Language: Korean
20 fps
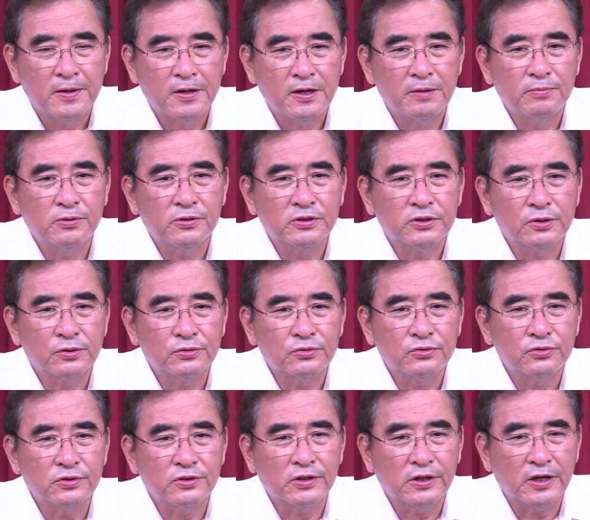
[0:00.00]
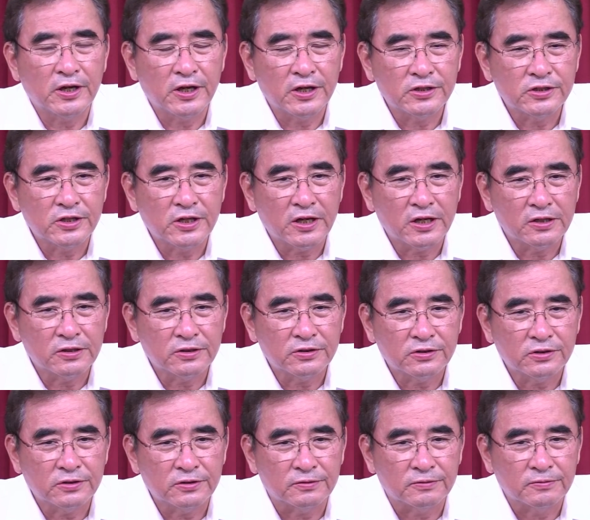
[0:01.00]
일본 제국주의를 해체한
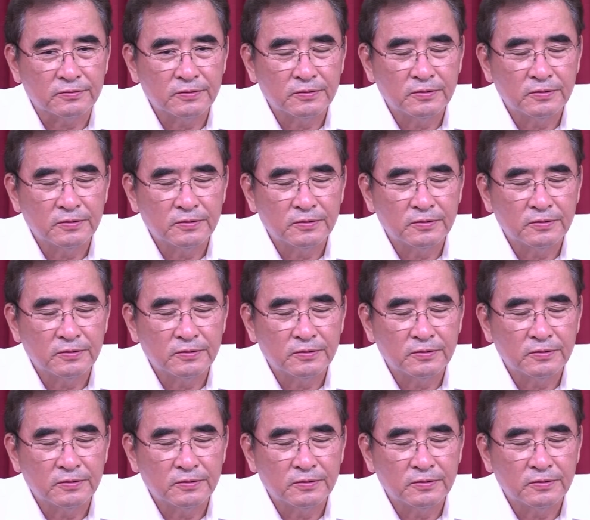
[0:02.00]
것은